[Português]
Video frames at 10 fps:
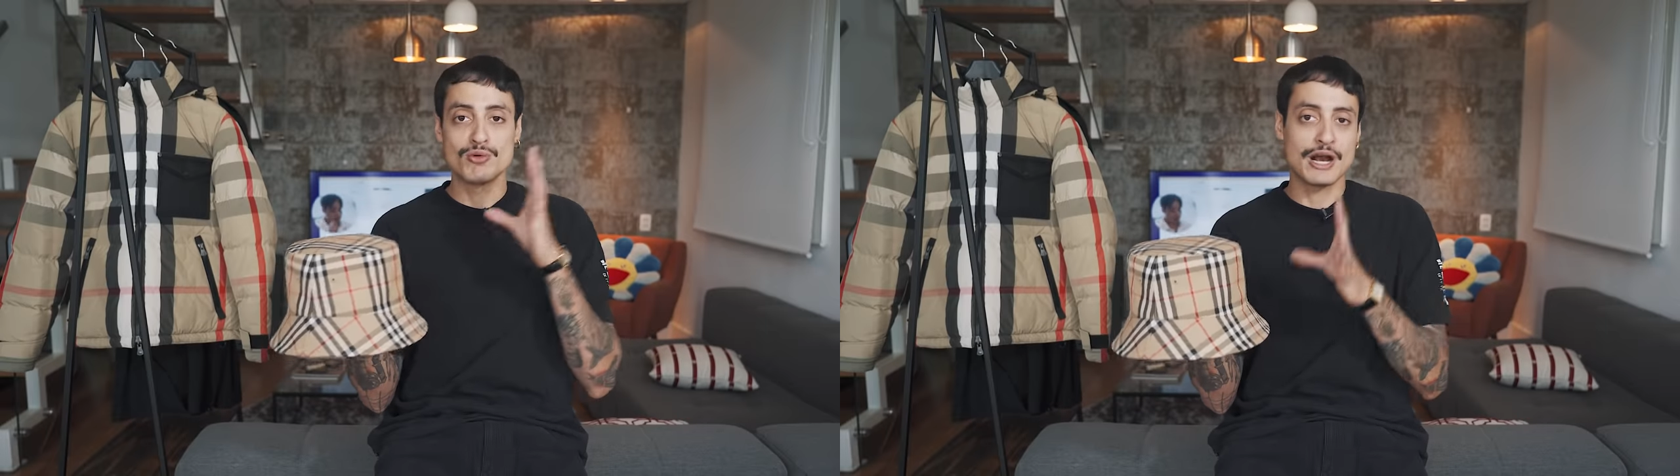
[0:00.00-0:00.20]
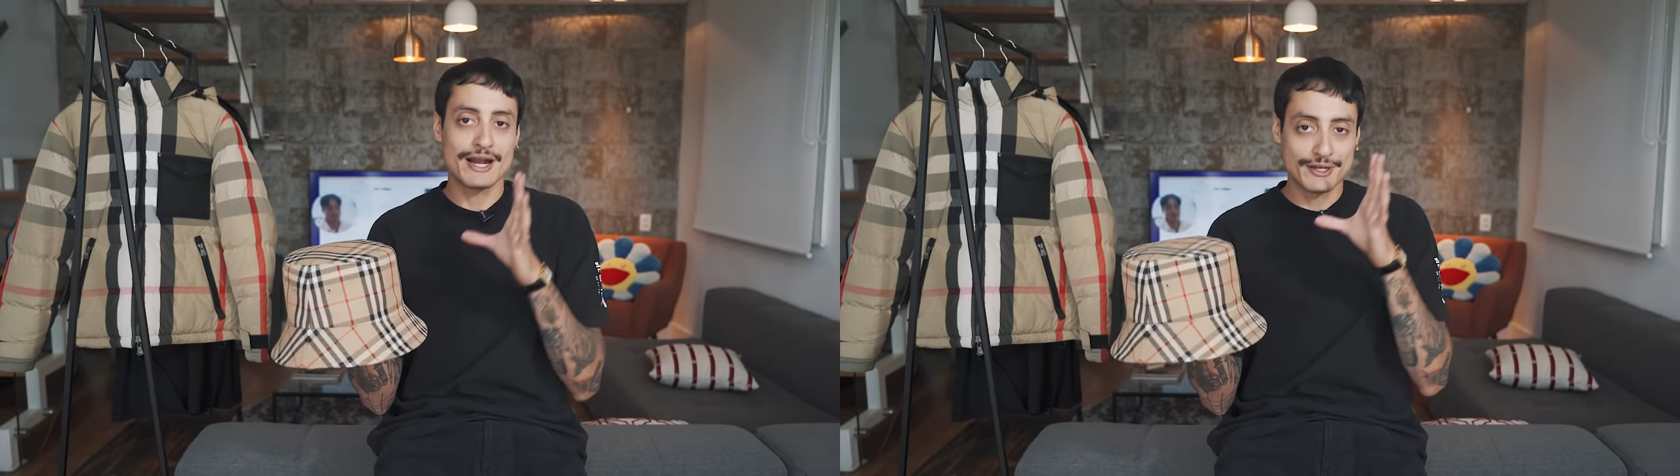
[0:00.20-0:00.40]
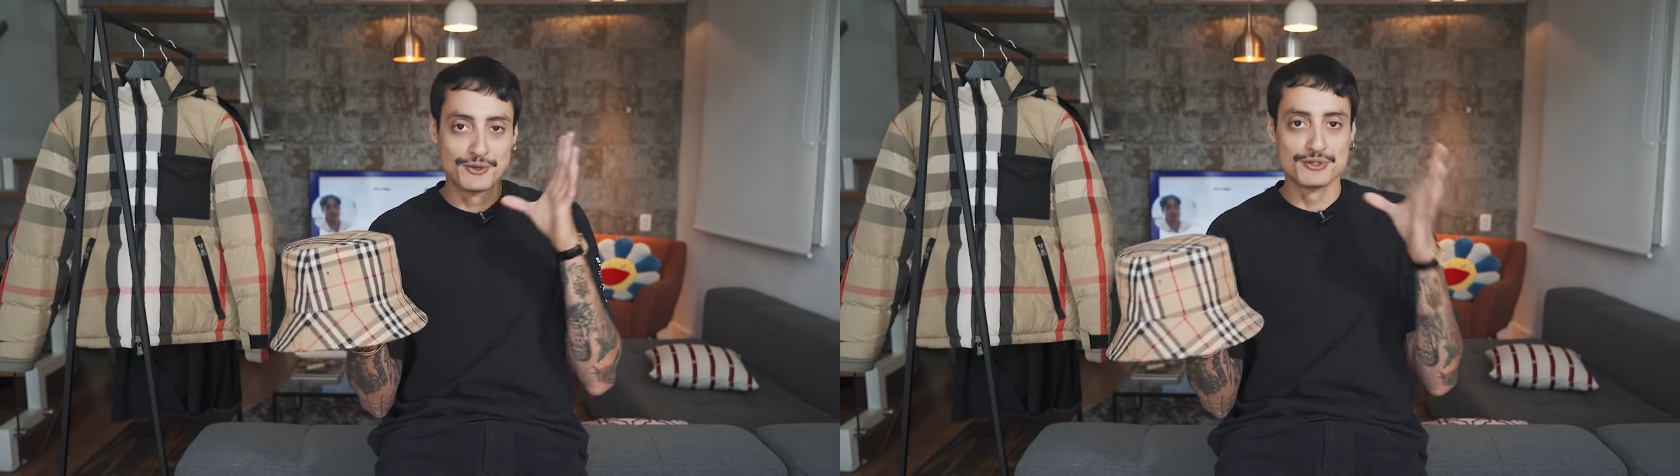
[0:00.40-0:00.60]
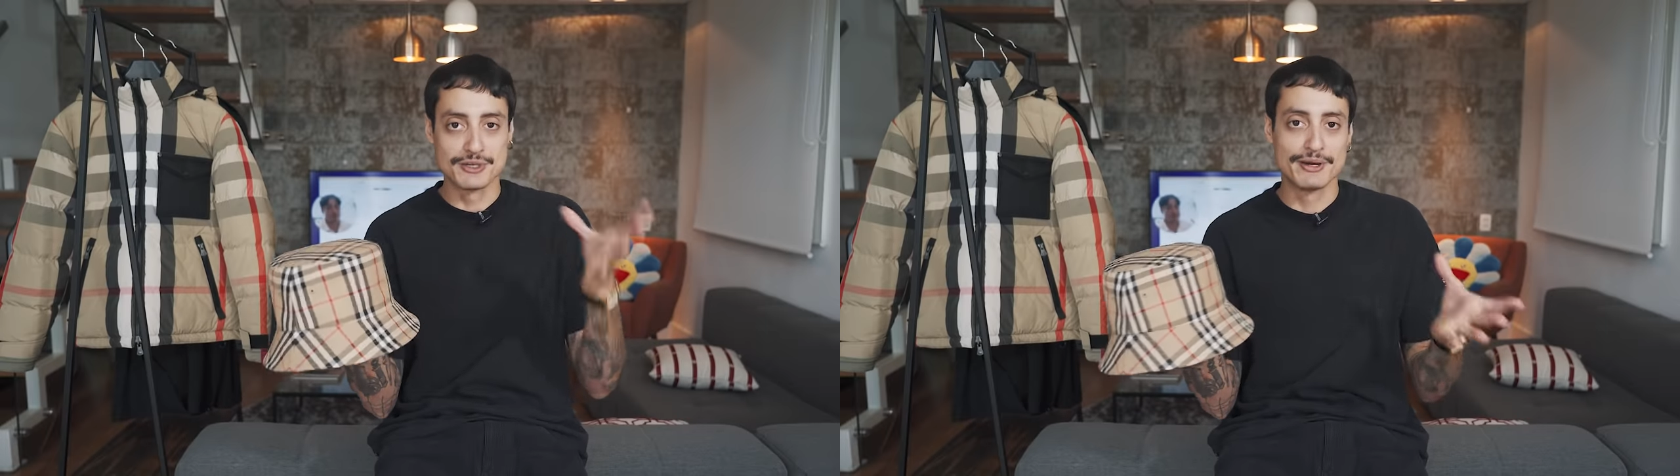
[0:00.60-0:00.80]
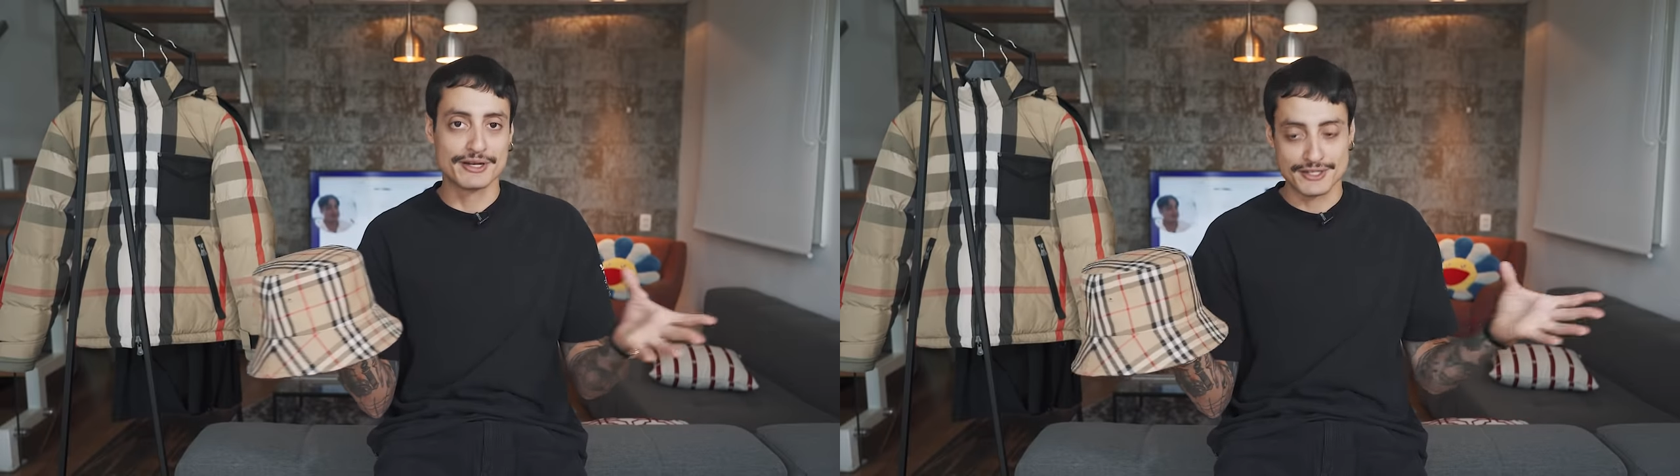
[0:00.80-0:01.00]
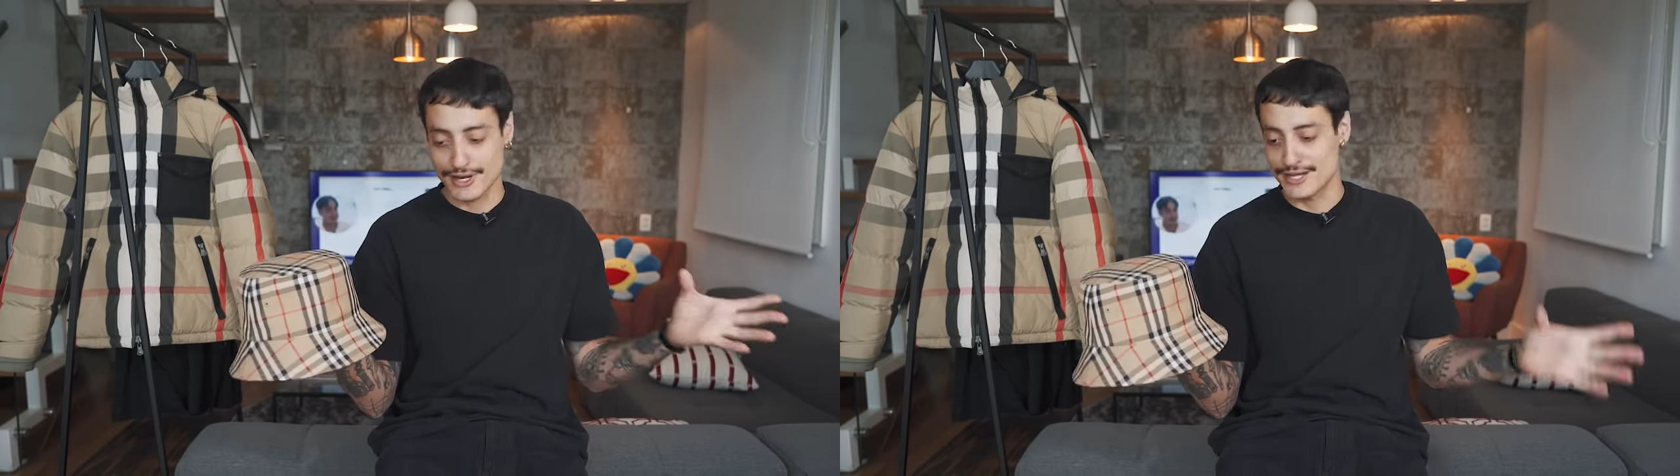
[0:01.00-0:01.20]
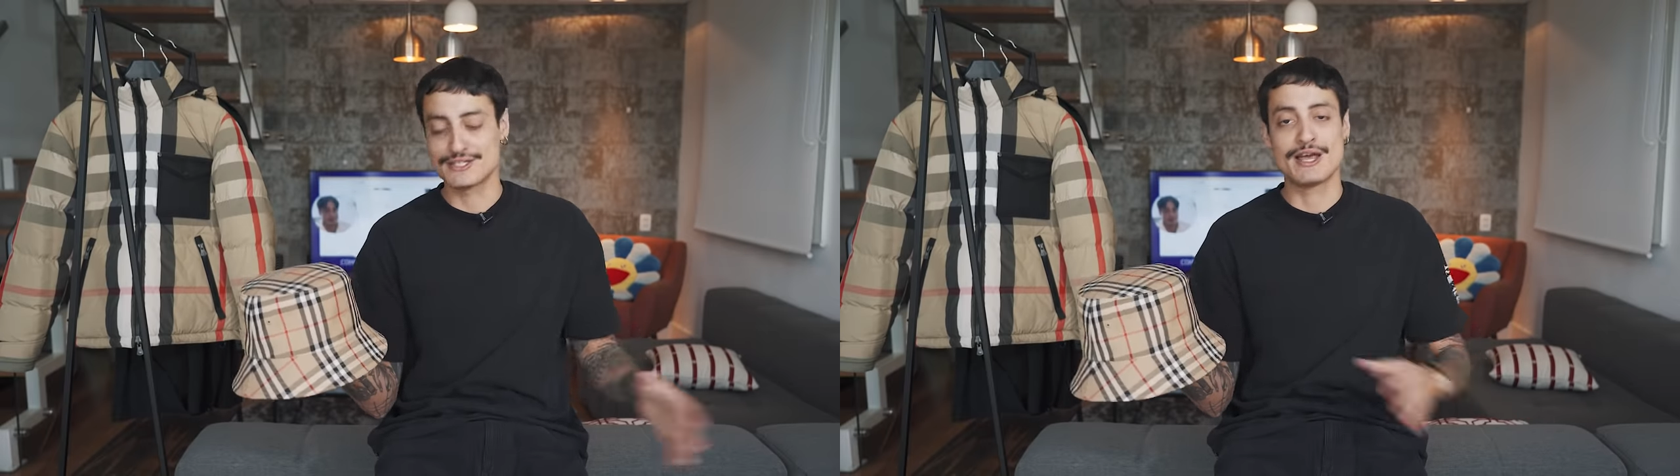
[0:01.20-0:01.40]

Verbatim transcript: um cara que usa bucket hats.